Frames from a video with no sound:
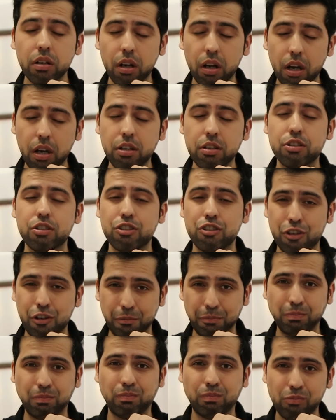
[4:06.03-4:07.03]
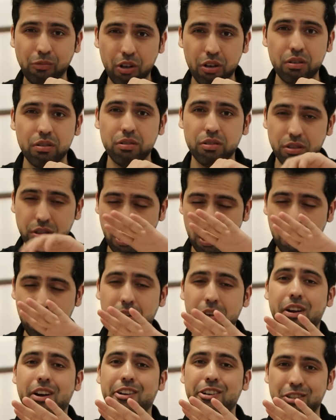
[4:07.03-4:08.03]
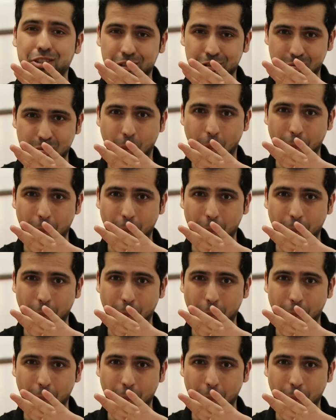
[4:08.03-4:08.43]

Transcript: नाइस सही में नाइस